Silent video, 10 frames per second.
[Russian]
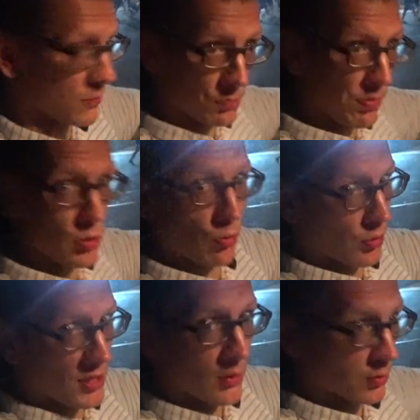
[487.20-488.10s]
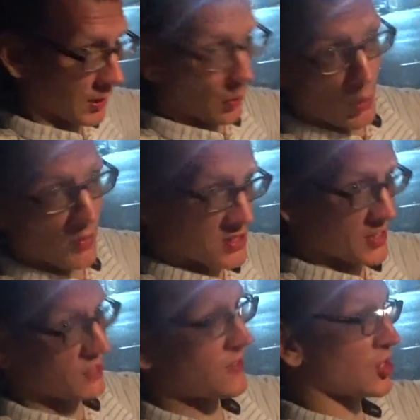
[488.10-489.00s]
Вот поскольку я вот такой весь
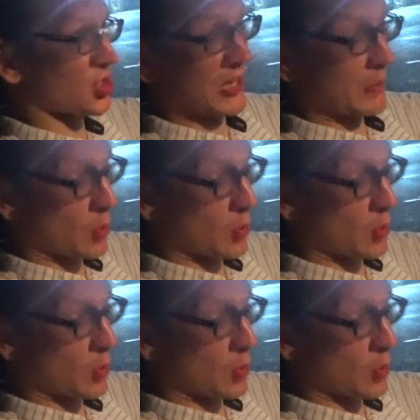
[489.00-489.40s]
на свежих